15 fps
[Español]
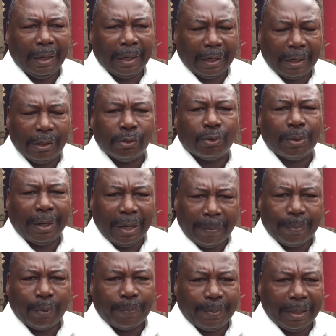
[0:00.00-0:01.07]
registro de
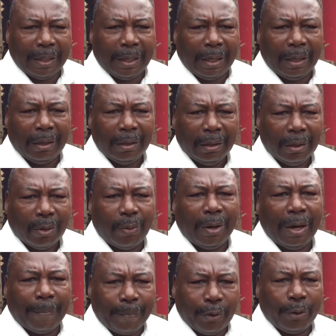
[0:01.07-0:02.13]
la propiedad, con
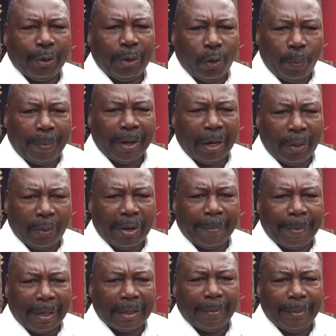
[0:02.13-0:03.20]
el apoyo de los operadores
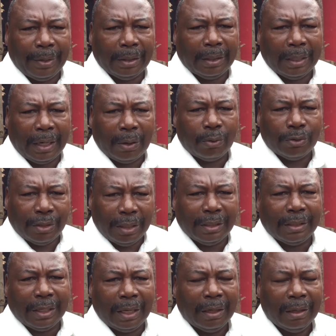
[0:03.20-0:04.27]
prácticamente de la
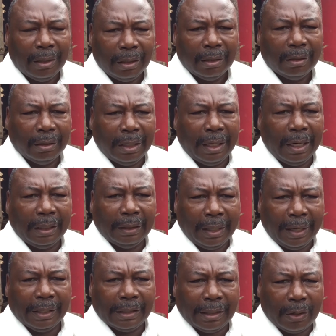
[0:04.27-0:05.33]
justicia
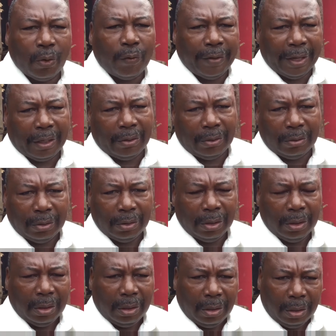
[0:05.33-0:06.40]
de este gobierno.
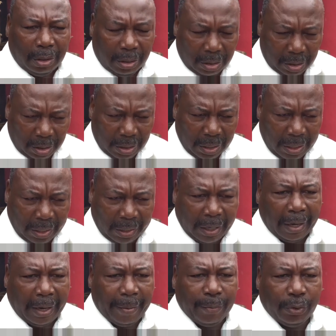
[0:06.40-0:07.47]
Eh,
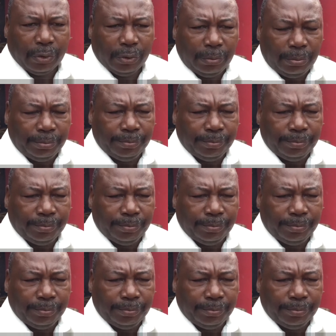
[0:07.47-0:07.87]
queremos